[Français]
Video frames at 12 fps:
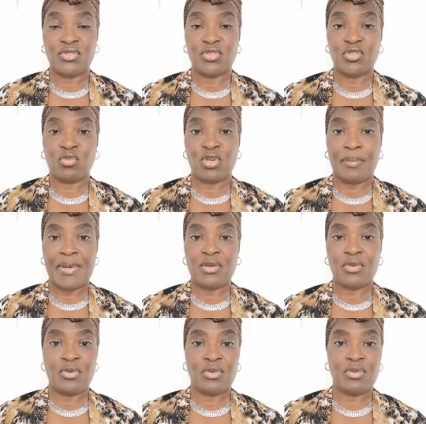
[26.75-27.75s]
je ne crois pas
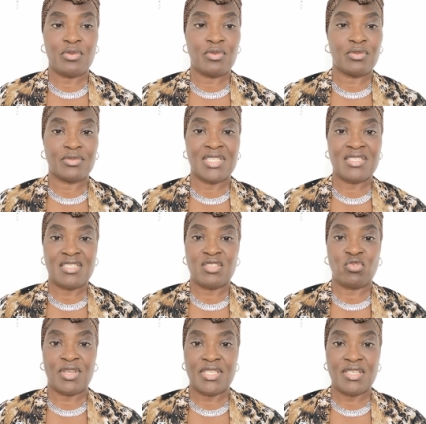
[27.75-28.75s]
que des
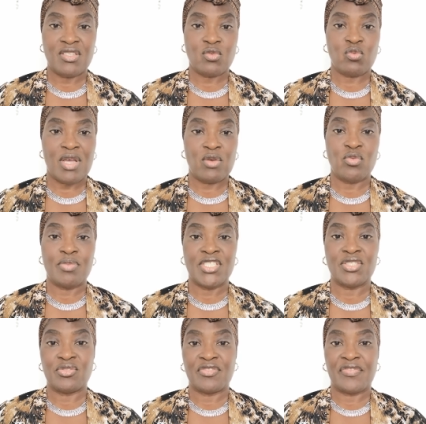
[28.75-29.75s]
citoyens soient
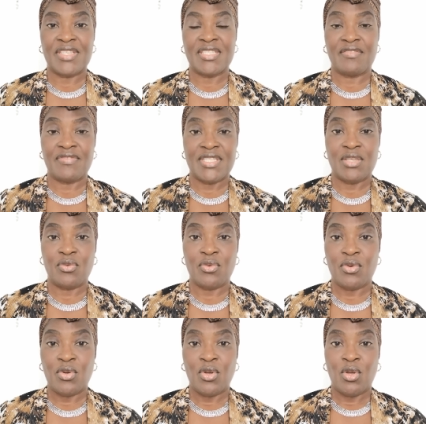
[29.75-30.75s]
obligés de faire des
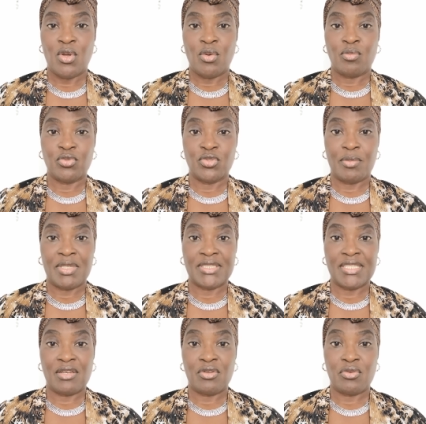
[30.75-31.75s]
vidéos pour
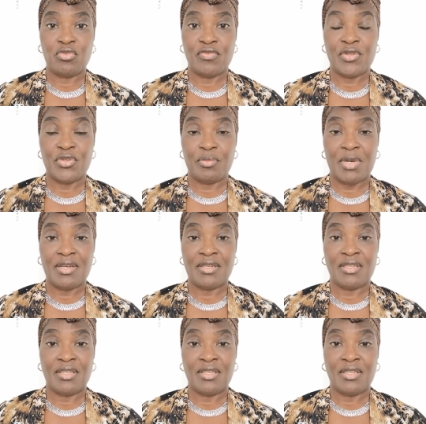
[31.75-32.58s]
demander à leur gouvernement